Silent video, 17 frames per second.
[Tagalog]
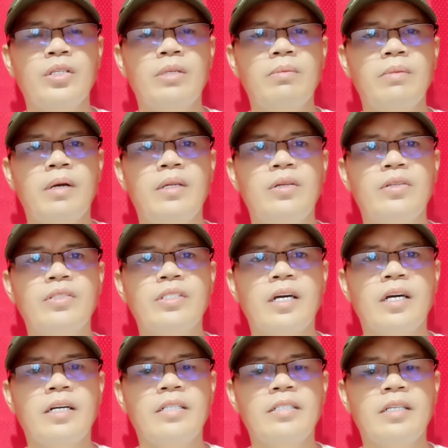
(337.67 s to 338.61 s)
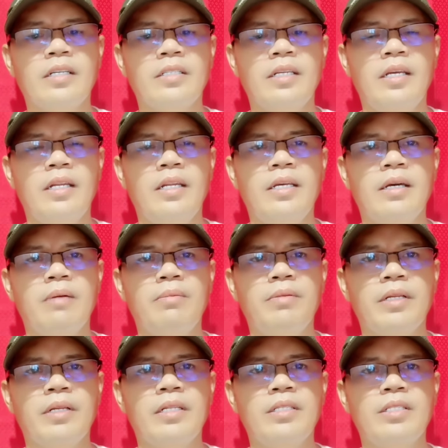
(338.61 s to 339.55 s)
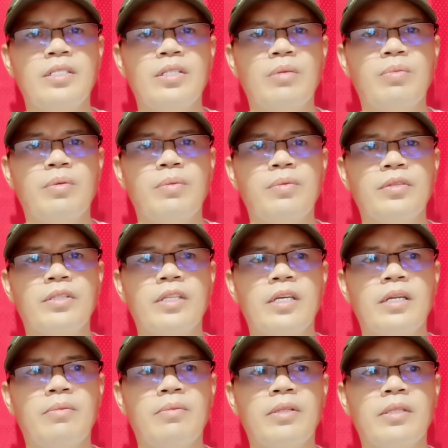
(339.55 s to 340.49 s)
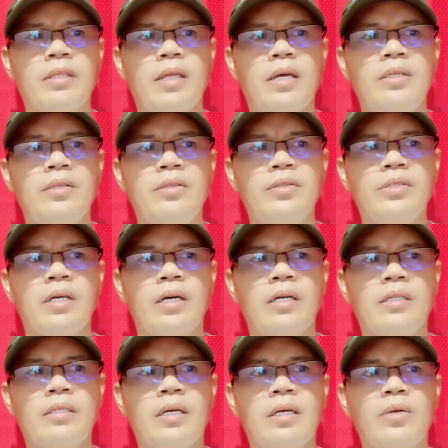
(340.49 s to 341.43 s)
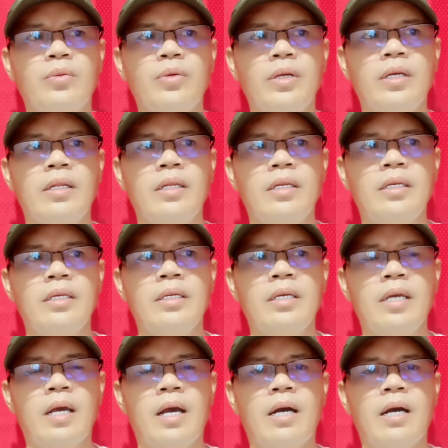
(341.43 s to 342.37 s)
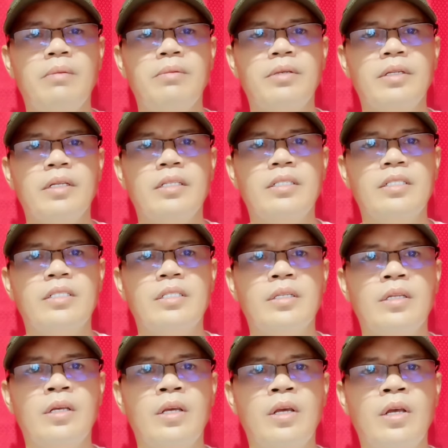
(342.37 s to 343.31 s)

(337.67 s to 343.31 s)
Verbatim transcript: So, yan mga lords ang kanyang daily average. So, pupunta naman tayo sa kanyang weekly average.